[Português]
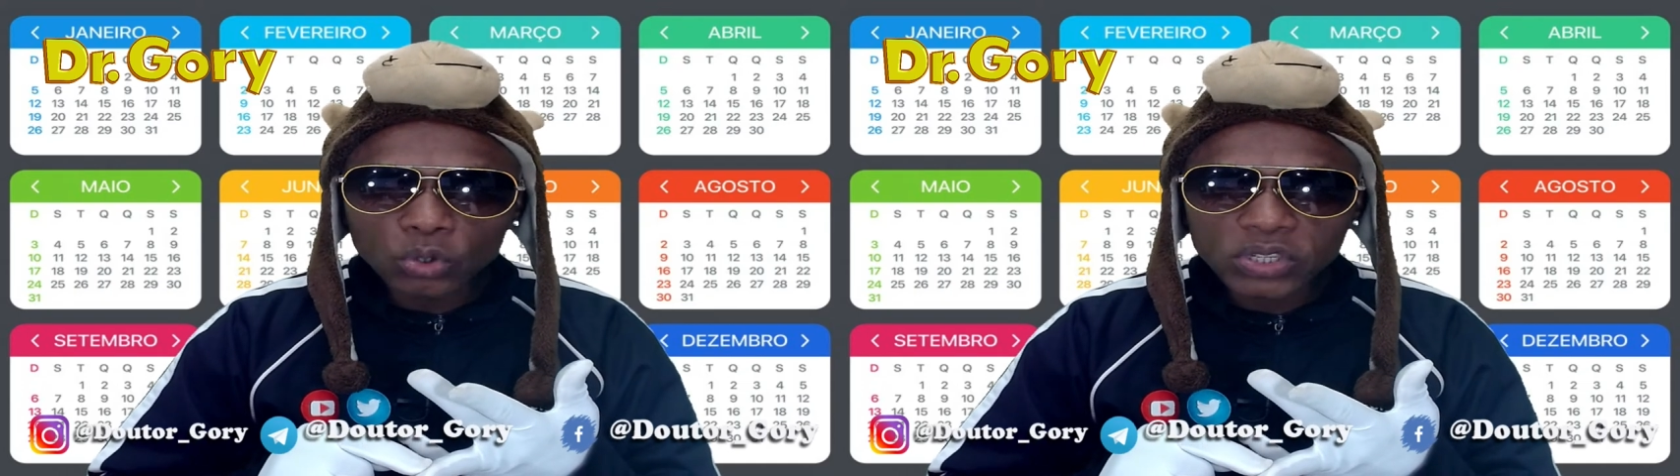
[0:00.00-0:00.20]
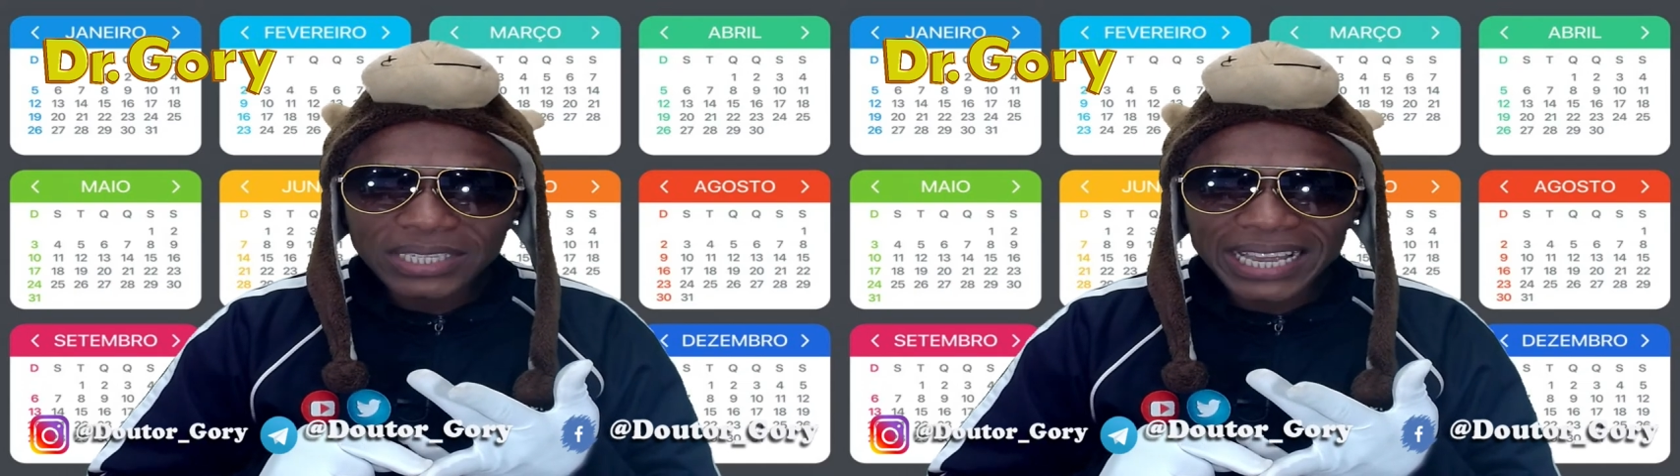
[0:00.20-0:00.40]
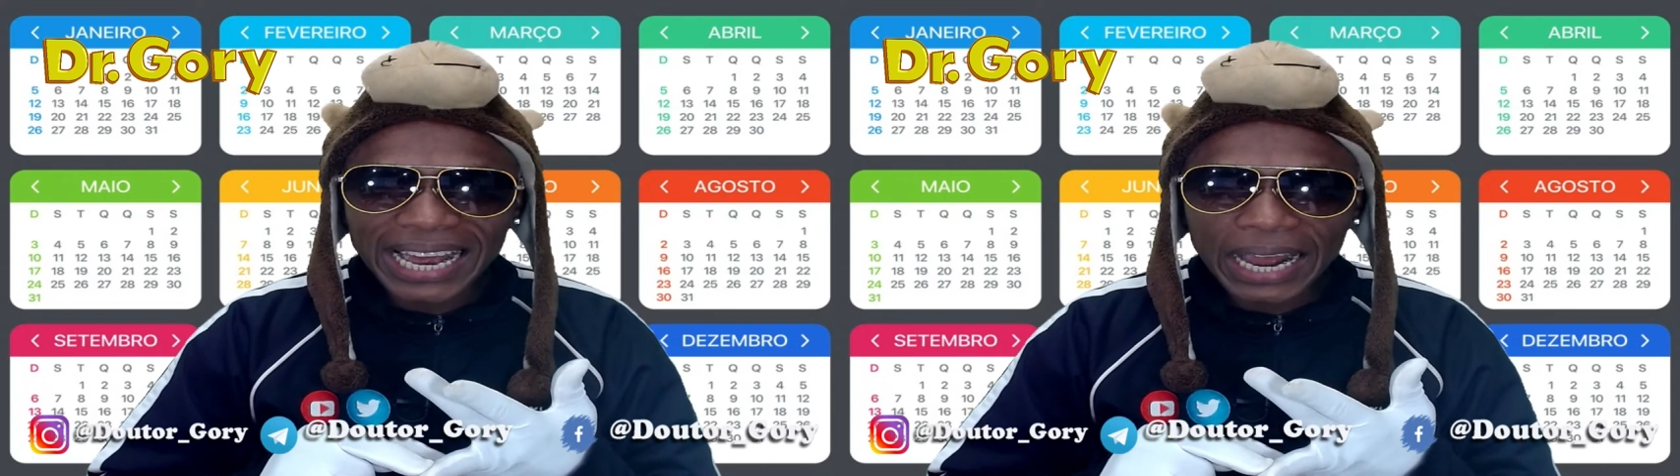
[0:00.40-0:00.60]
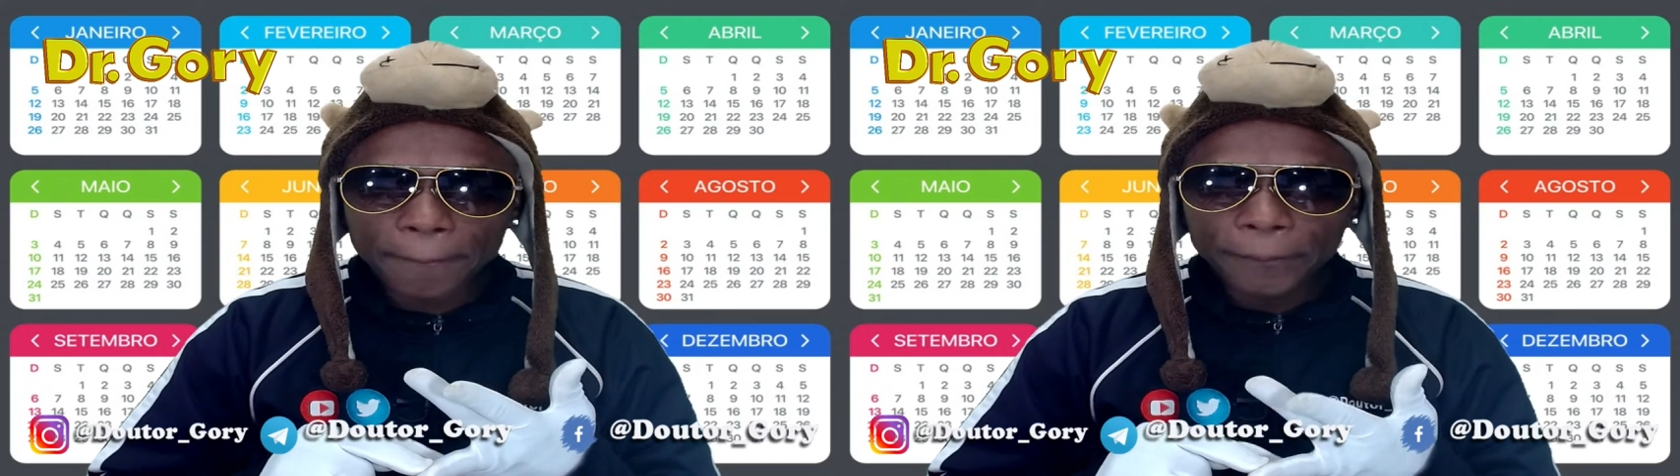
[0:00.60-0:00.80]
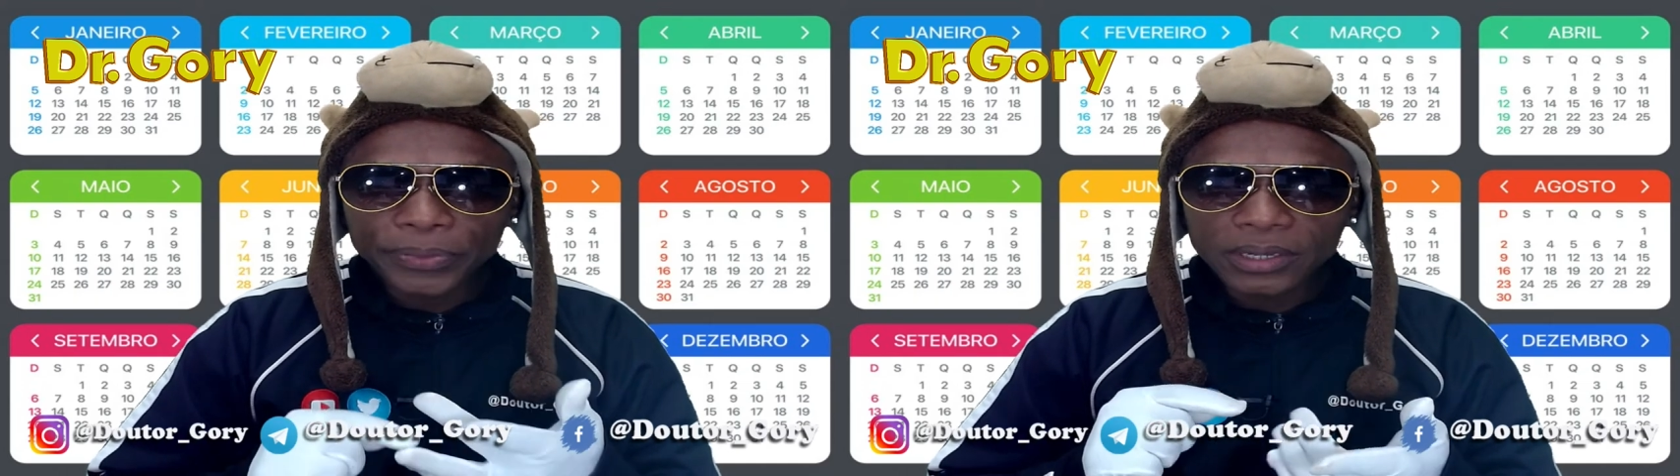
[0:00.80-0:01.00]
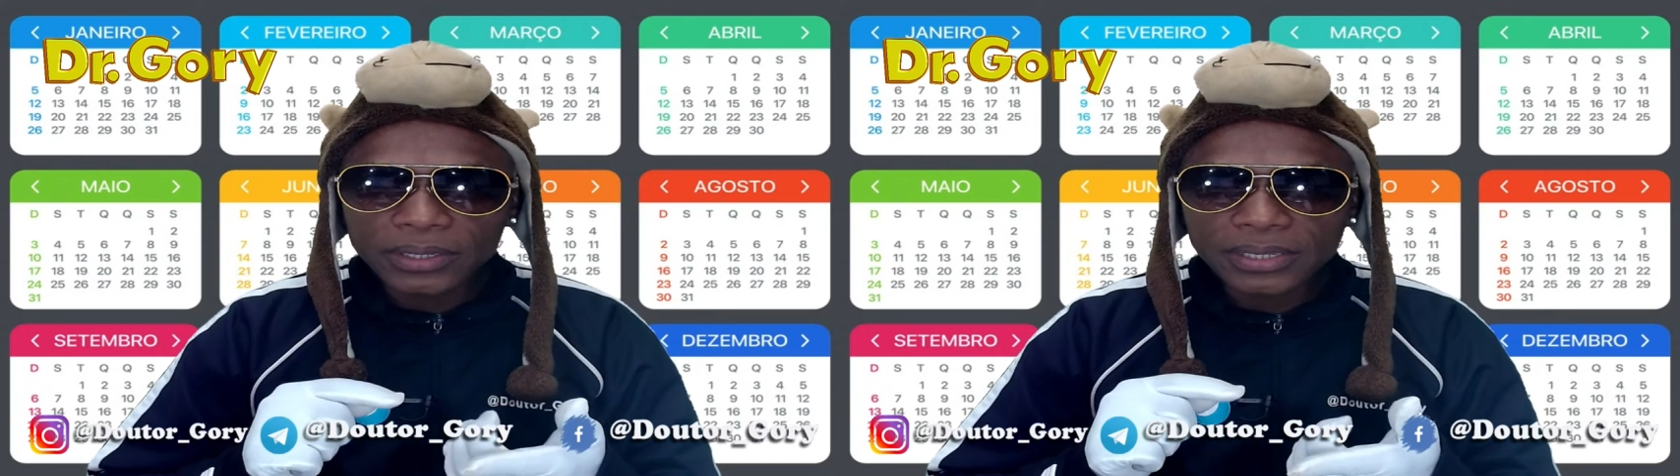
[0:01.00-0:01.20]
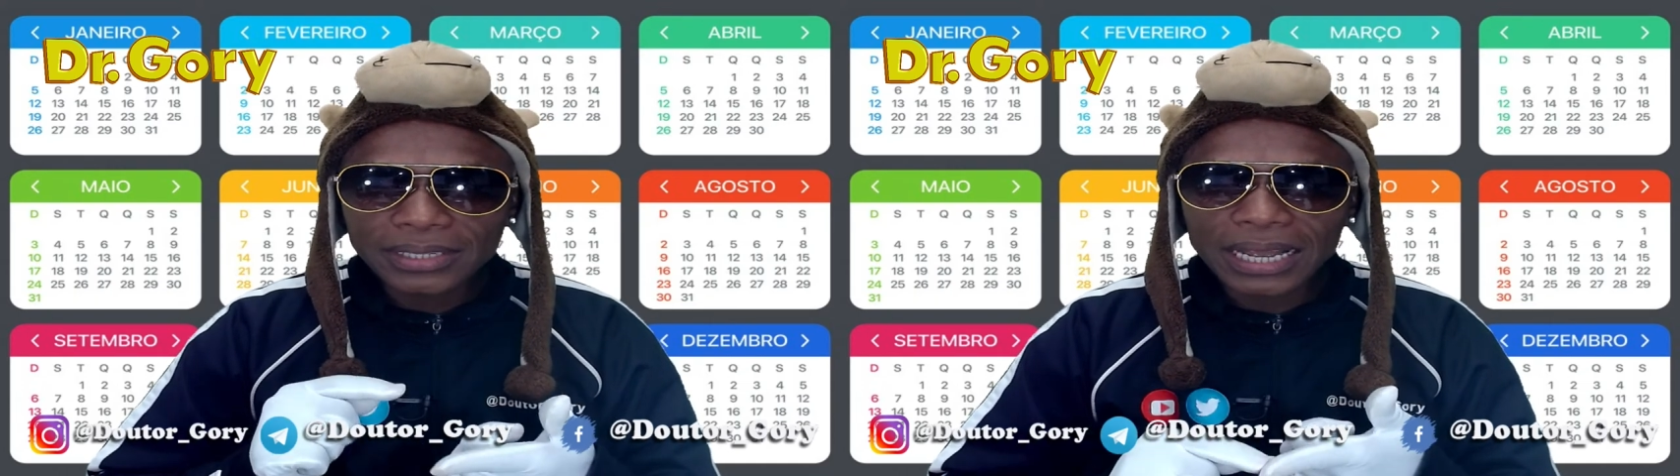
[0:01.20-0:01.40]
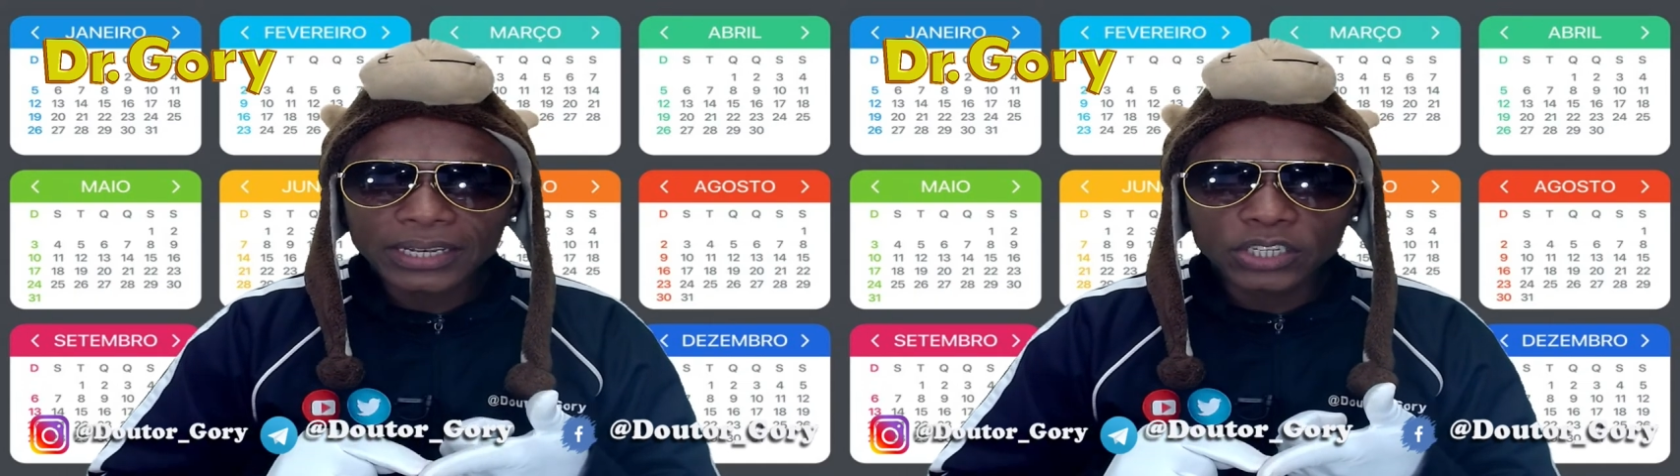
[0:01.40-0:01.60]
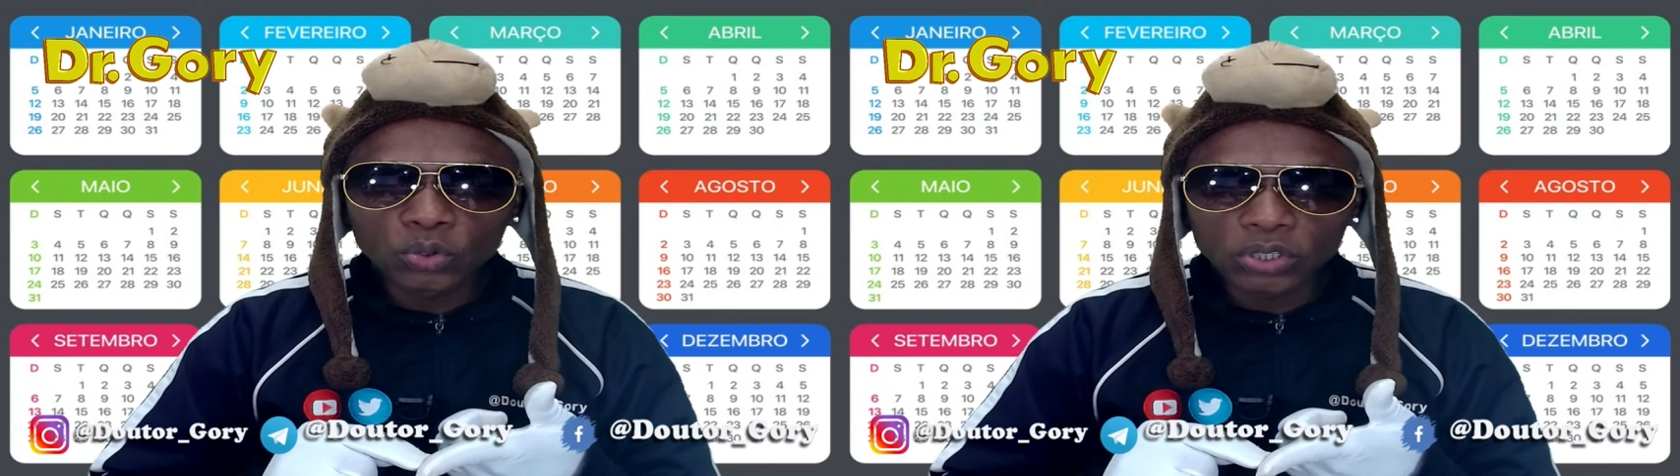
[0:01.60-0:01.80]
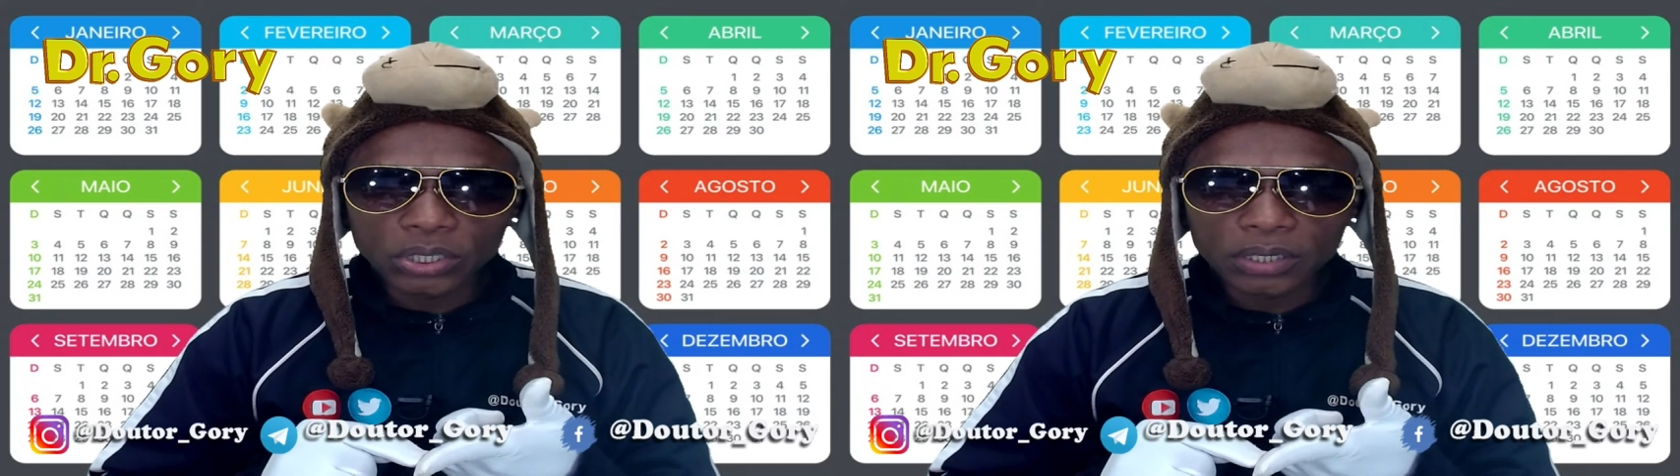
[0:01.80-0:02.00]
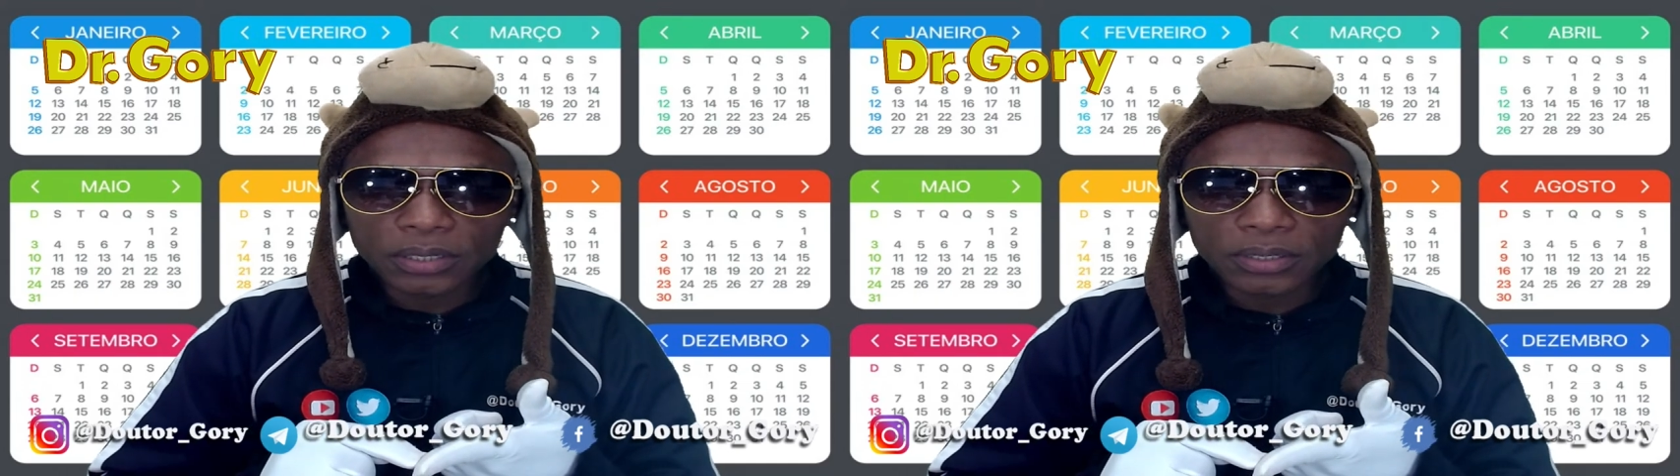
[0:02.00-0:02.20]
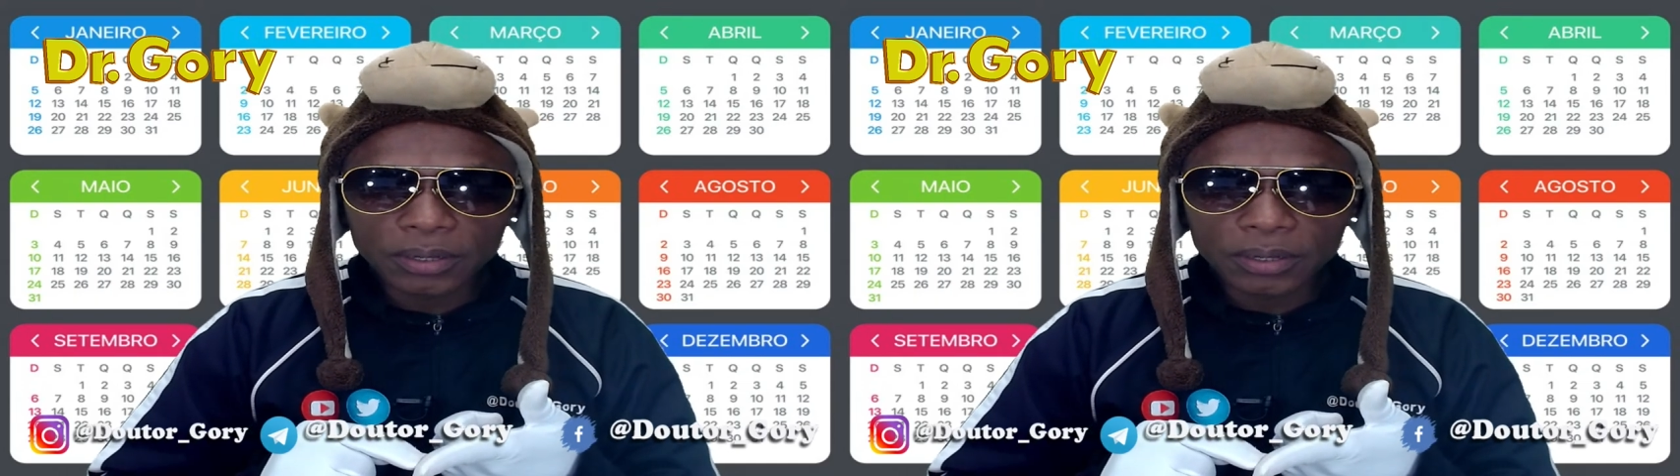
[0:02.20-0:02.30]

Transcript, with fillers: no Ceará e Sátiro Dias,